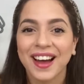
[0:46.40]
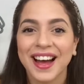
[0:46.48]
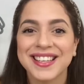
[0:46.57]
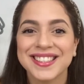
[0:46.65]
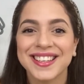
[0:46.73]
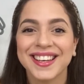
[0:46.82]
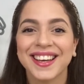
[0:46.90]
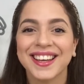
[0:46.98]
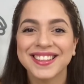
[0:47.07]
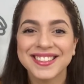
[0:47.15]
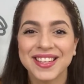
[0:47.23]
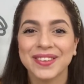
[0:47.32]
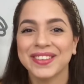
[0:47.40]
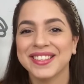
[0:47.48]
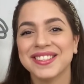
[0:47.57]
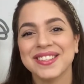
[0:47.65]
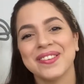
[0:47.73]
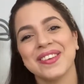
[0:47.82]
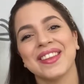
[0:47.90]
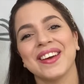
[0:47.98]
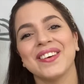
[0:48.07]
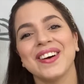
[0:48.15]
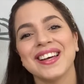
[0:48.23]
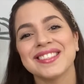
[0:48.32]
Así que quédense a ver este
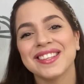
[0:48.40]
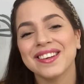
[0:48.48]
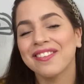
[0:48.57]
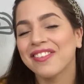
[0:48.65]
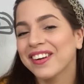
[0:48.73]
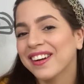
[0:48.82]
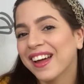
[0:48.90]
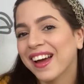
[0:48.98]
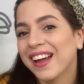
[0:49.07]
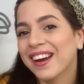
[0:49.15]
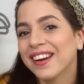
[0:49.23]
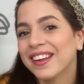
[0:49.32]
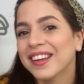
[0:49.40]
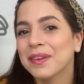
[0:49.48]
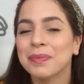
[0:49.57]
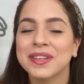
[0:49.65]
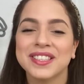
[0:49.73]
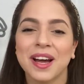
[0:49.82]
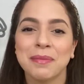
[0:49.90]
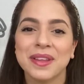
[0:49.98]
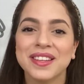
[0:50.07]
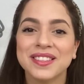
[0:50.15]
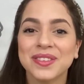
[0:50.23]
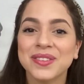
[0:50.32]
video hasta el final y pues ya
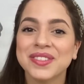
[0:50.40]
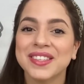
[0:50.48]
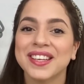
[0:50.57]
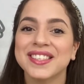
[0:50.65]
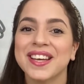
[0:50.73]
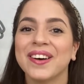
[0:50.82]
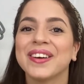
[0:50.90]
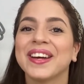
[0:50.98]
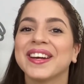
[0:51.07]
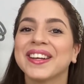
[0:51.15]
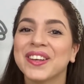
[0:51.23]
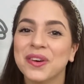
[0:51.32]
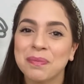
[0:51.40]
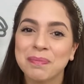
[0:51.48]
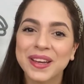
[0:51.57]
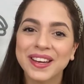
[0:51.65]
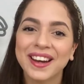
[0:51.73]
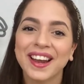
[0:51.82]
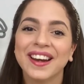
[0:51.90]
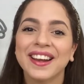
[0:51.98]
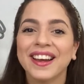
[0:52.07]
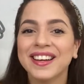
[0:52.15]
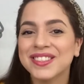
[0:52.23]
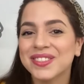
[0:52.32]
me dicen ustedes a ver qué
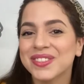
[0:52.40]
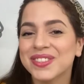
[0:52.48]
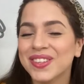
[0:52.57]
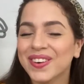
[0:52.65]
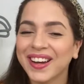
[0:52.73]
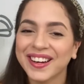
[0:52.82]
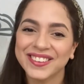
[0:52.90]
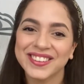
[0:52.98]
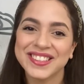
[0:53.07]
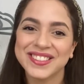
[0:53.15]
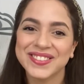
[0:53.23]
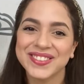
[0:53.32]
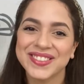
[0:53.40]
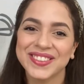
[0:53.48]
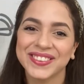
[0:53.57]
opinan, qué les gustó, qué no les gustó.